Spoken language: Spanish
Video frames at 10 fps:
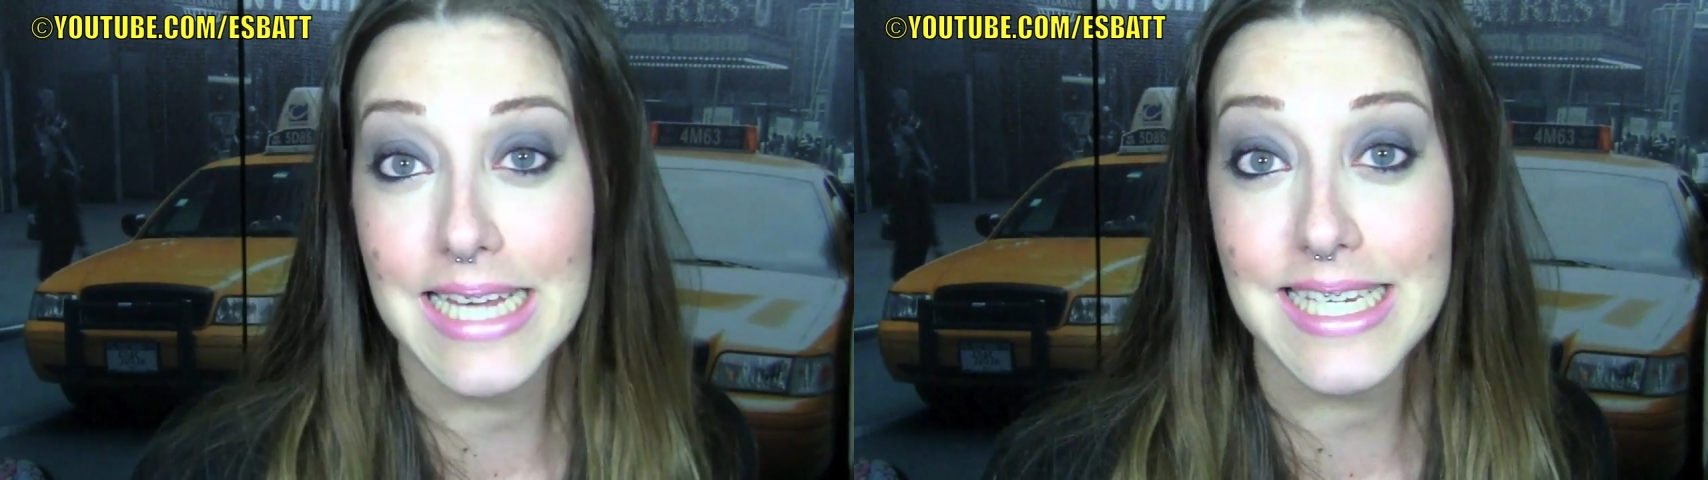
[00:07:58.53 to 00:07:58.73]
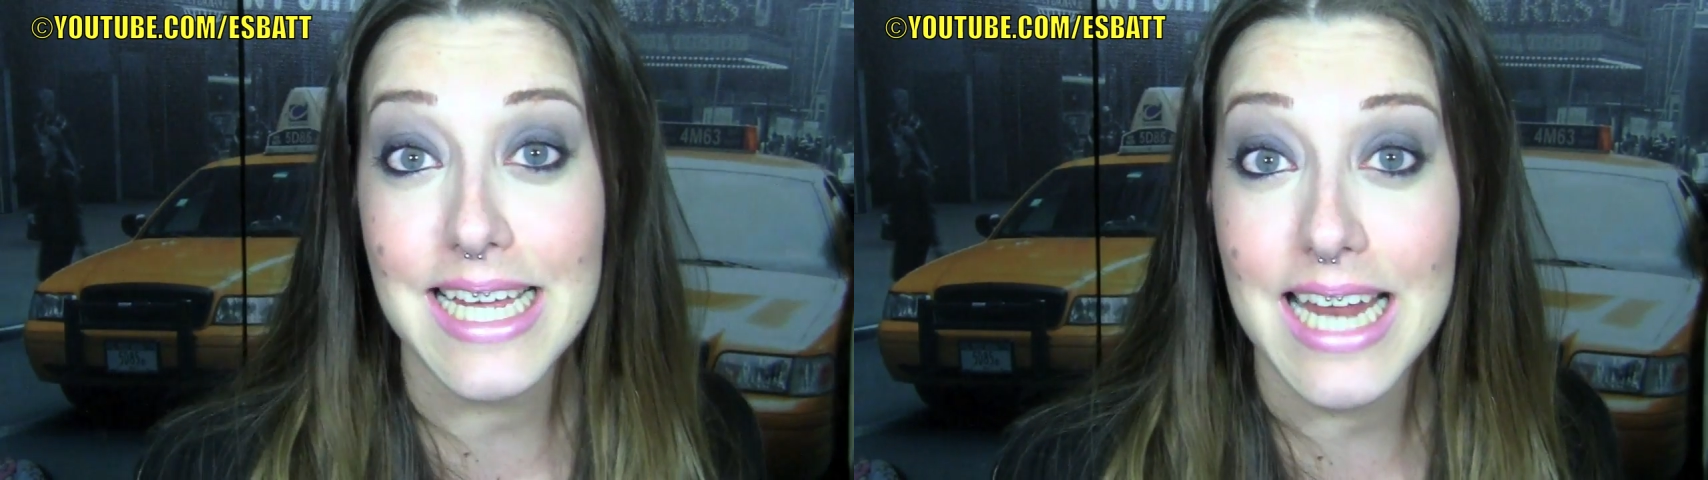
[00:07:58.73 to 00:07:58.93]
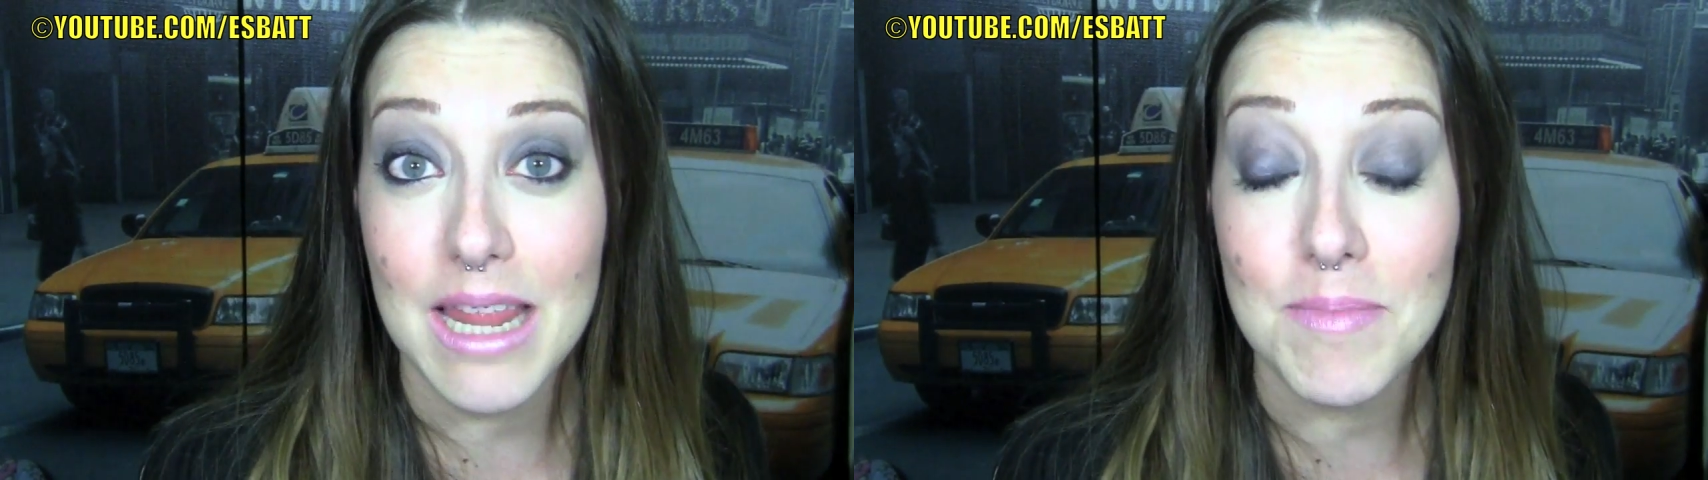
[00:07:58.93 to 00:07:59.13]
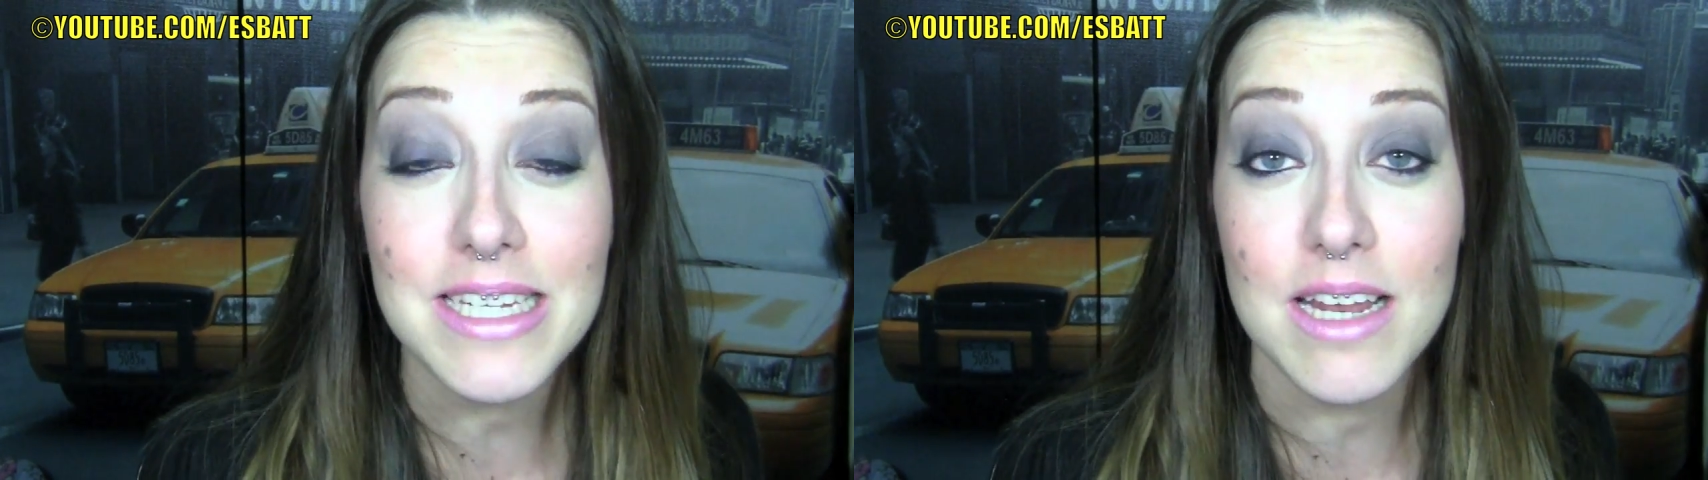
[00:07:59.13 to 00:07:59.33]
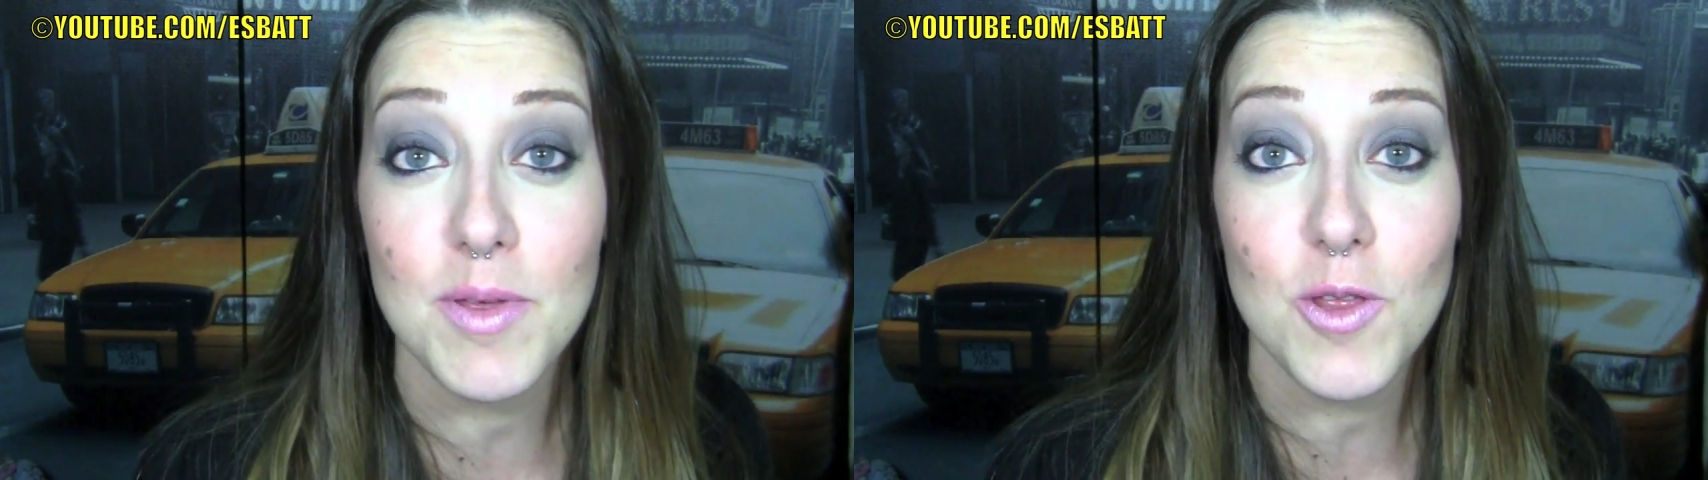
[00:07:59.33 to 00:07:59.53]
Así que nada
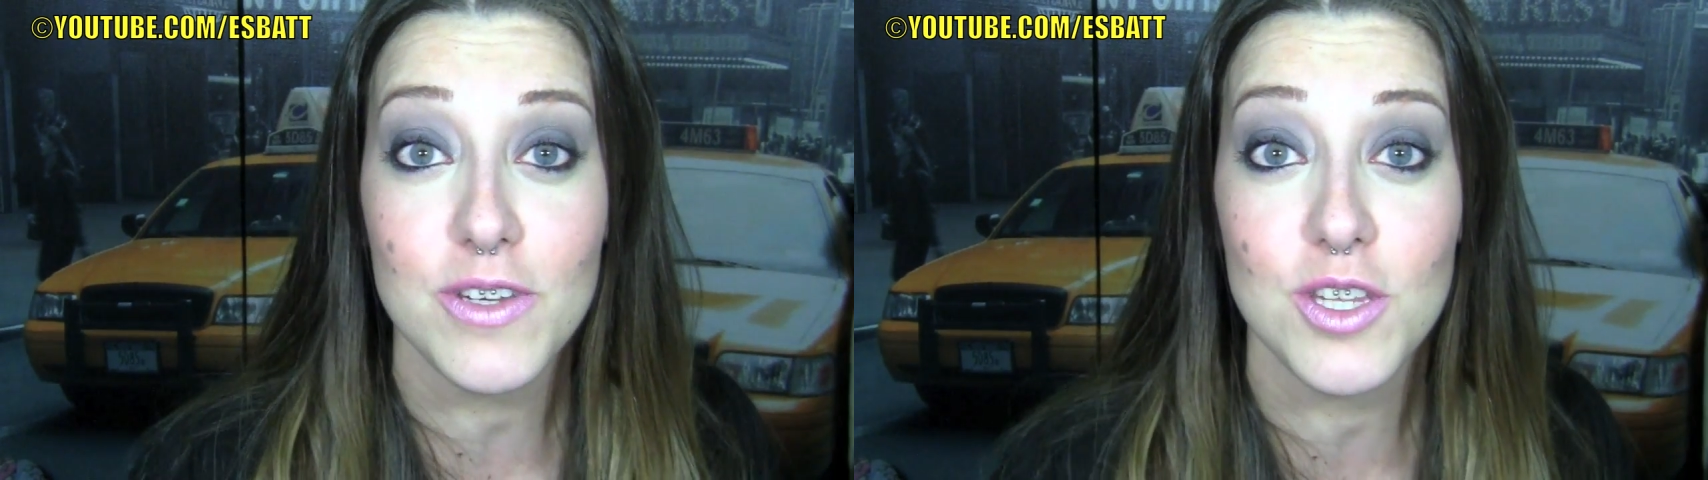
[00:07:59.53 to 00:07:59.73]
más, el vídeo ha